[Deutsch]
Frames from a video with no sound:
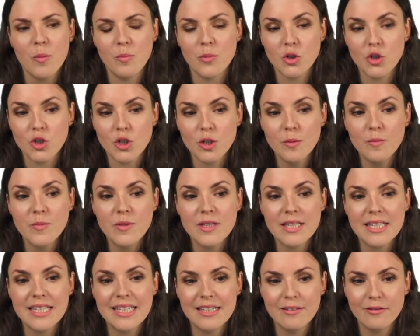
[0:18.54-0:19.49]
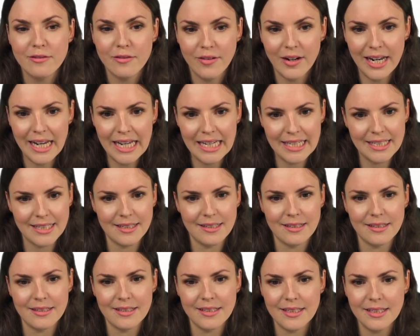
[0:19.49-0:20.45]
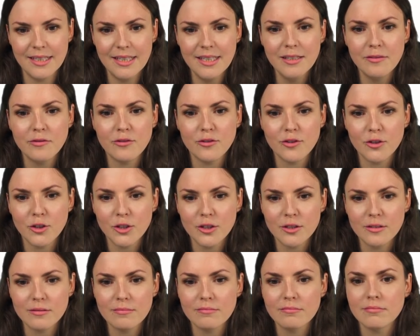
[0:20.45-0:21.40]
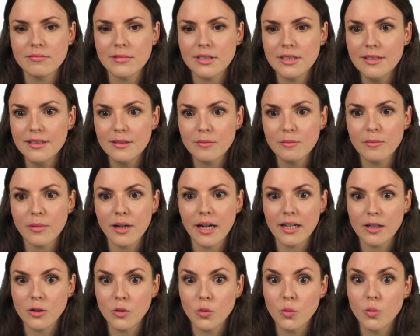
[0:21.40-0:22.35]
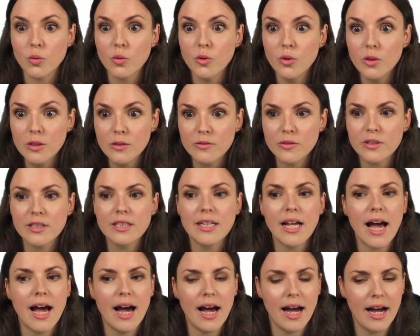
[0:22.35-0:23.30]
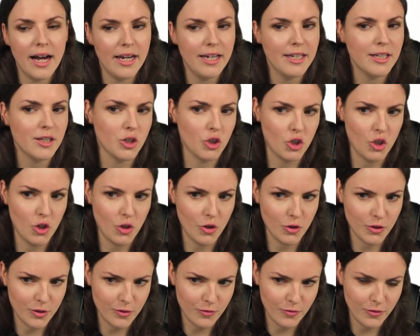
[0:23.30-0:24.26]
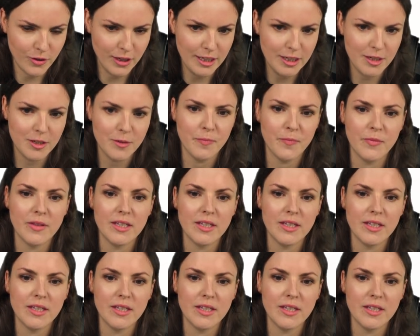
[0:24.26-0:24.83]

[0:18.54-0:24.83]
Bestimmen Sie die Fläche, die von diesen beiden Kurven eingeschlossen wird.